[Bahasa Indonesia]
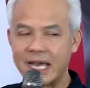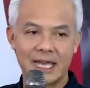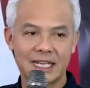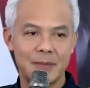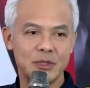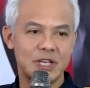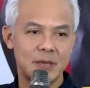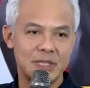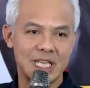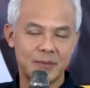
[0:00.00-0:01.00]
Dan kami
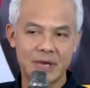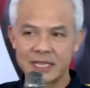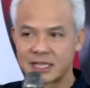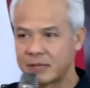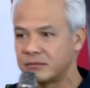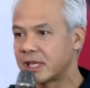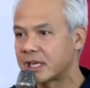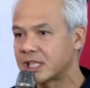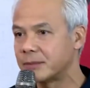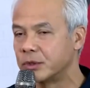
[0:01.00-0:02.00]
sudah menyiapkan tim
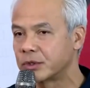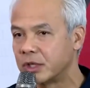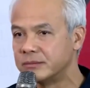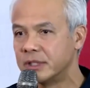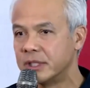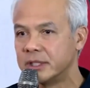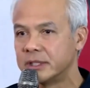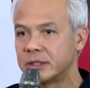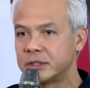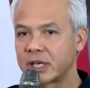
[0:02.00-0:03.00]
dari tim hukum
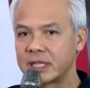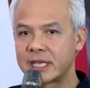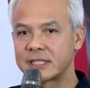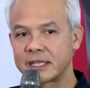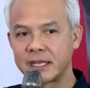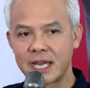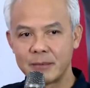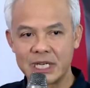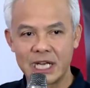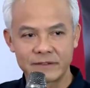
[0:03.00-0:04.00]
untuk kita
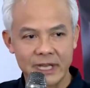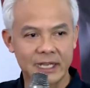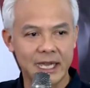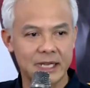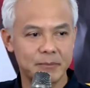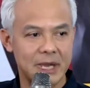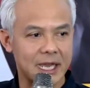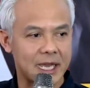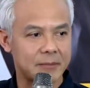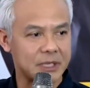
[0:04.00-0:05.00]
segera mendaftarkan
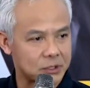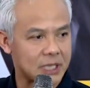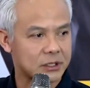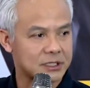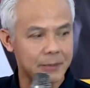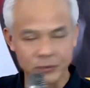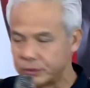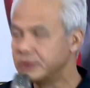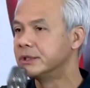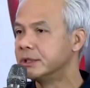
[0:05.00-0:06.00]
apakah besok atau
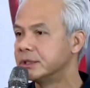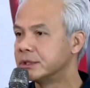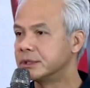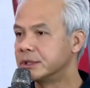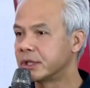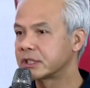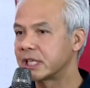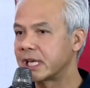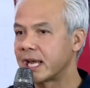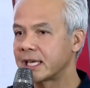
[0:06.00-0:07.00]
Sabtu untuk
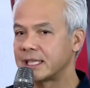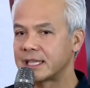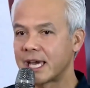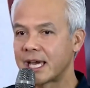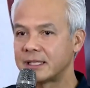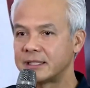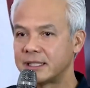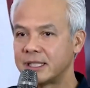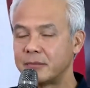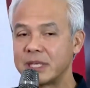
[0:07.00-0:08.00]
segera kita
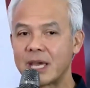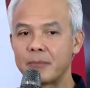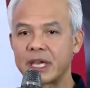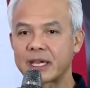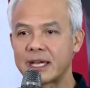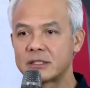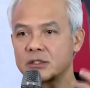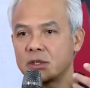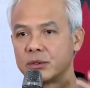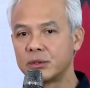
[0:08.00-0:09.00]
e,
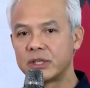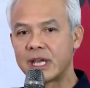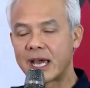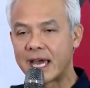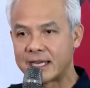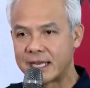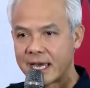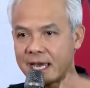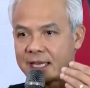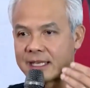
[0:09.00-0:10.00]
menyampaikan seluruh yang
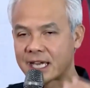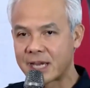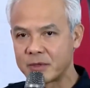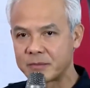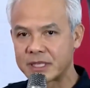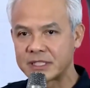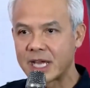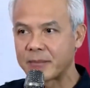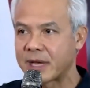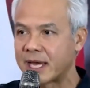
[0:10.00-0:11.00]
ada yang kami
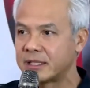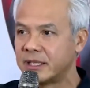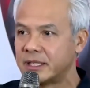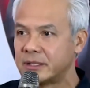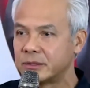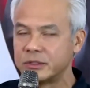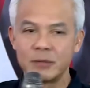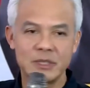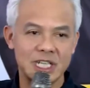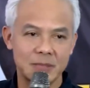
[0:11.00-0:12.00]
persiapkan
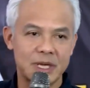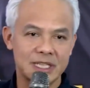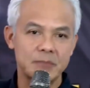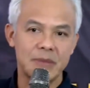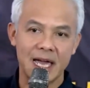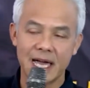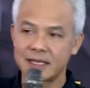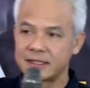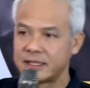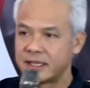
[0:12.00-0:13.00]
untuk menjadi
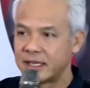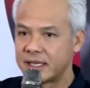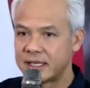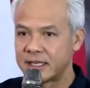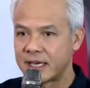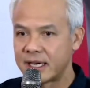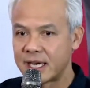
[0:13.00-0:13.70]
pertimbangan e,